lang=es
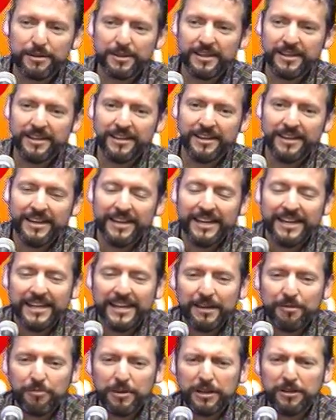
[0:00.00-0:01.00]
Y,
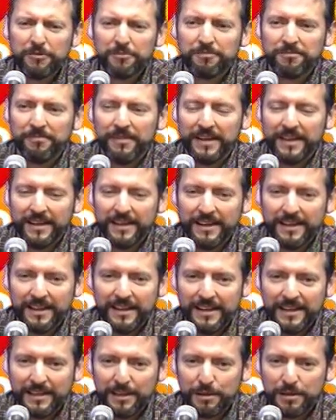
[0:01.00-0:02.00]
bueno, eh,
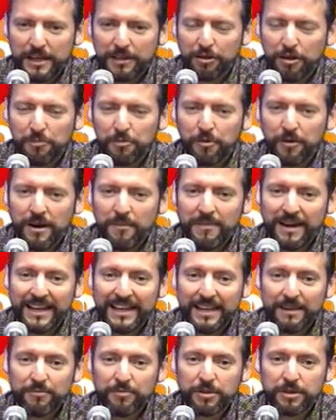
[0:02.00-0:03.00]
iniciando el programa
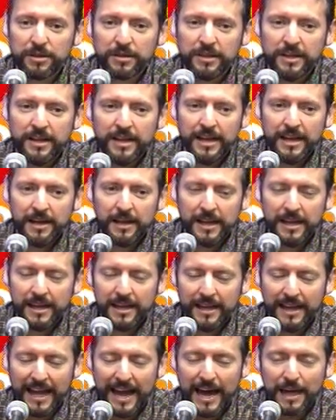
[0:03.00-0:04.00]
queremos
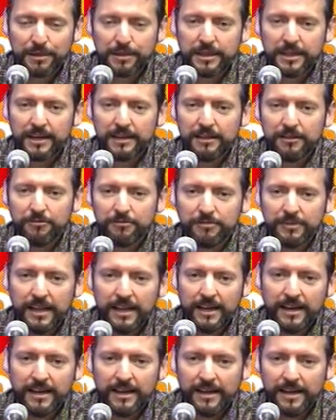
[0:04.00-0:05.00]
eh, hacerle
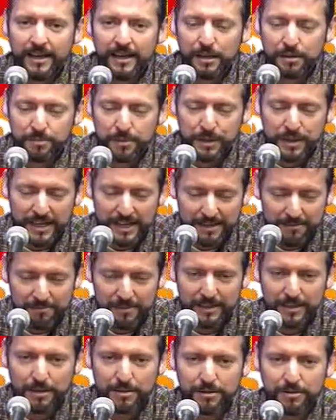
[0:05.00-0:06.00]
una especial
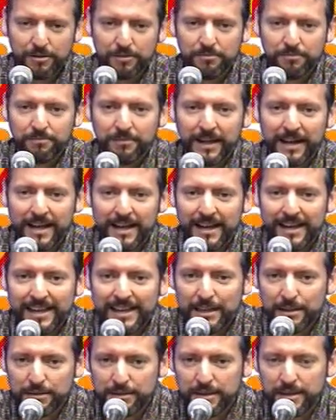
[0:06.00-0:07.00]
invitación para
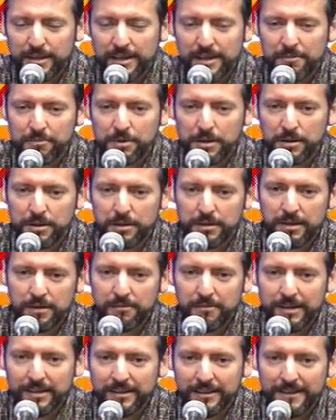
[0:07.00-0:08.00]
este día
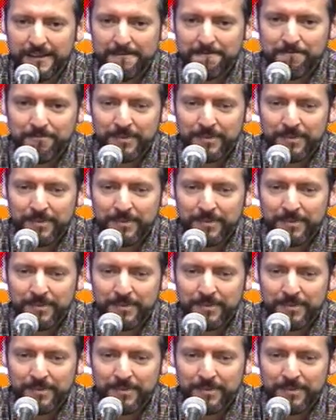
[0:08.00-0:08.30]
precisamente.